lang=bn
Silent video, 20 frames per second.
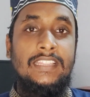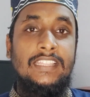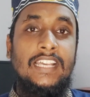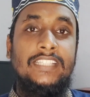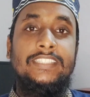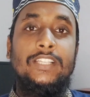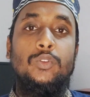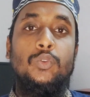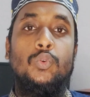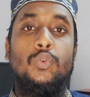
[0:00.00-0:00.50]

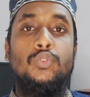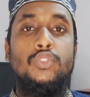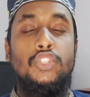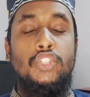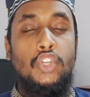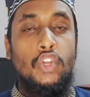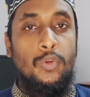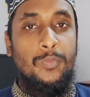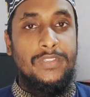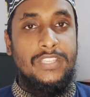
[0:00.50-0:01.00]
তাদের
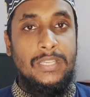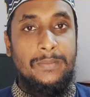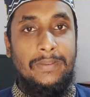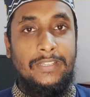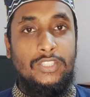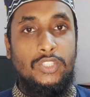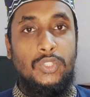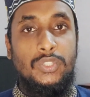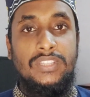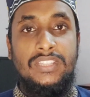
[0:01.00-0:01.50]
ওজন কমেছে
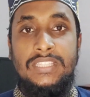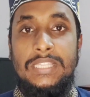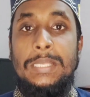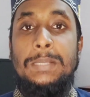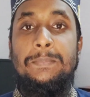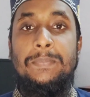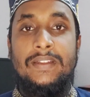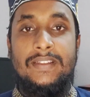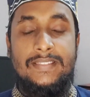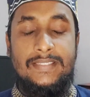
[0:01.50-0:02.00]
মাত্র
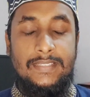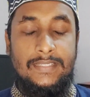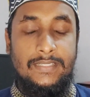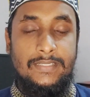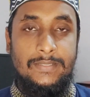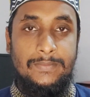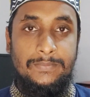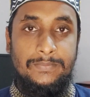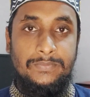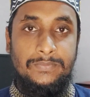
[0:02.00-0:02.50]
তিন পার্সেন্ট